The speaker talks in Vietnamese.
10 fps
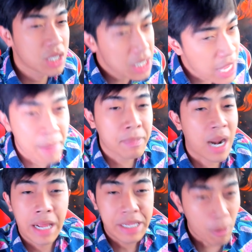Chiếc dép
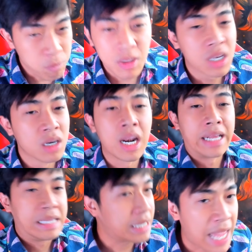là giống như là
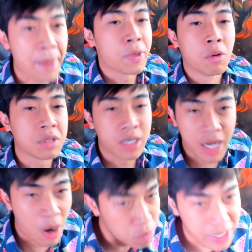chiếc dép luôn, chứ nó
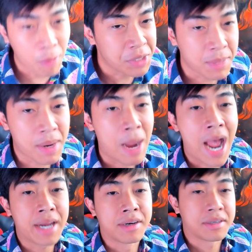không giống chiếc máy bay được.